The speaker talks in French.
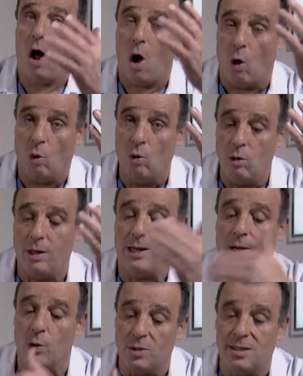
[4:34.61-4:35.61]
en haut
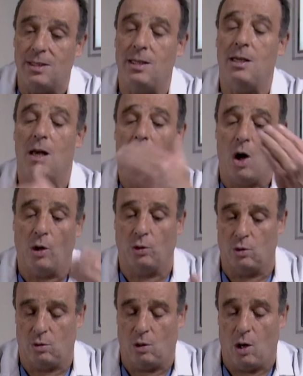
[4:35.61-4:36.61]
et aussi
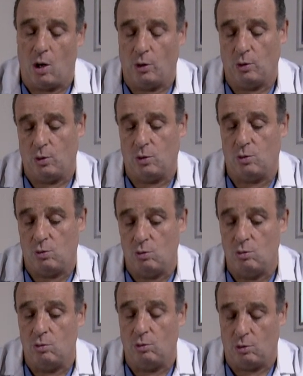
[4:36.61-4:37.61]
en, en
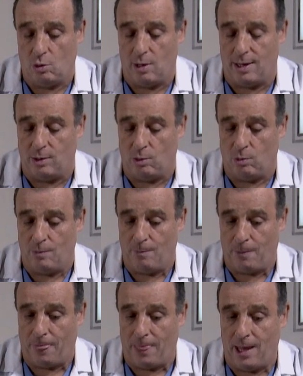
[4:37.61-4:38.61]
dessous de l'anneau.
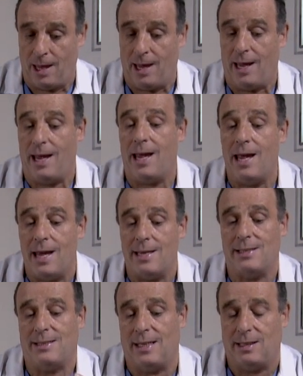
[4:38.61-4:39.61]

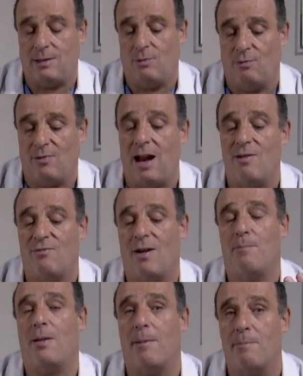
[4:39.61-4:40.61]
Et cette valve
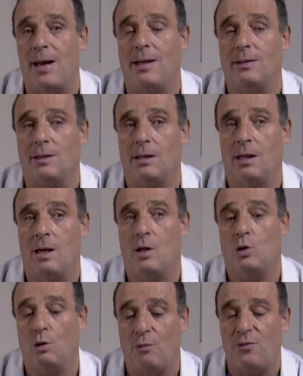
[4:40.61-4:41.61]
va permettre
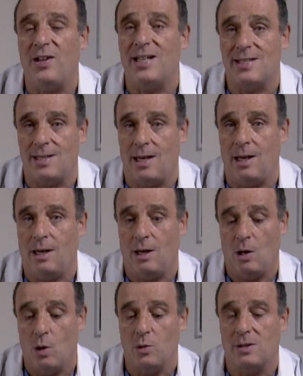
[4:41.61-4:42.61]
de
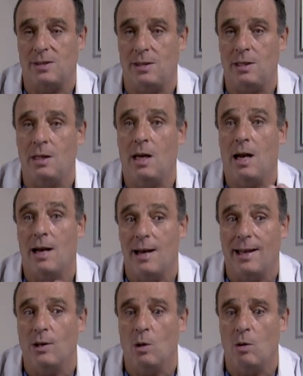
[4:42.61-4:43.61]
fixer aussi
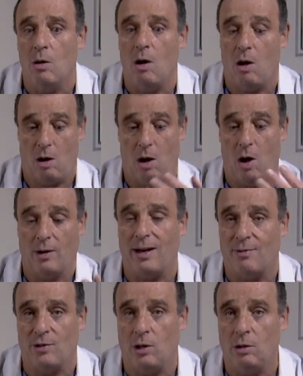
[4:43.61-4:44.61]
l'anneau en
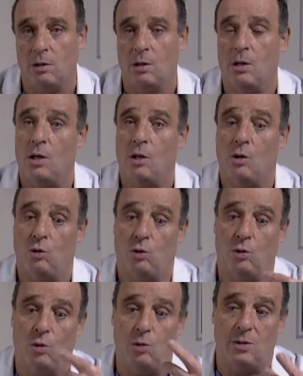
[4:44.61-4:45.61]
avant,
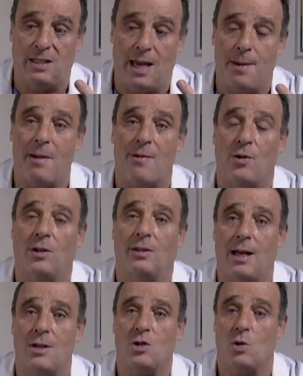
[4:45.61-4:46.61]
deuxième
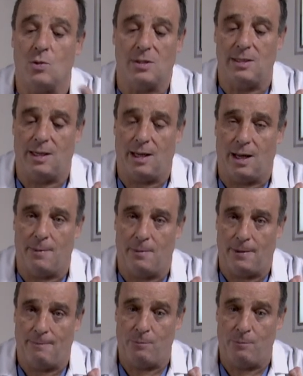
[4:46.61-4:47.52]
avantage considérable.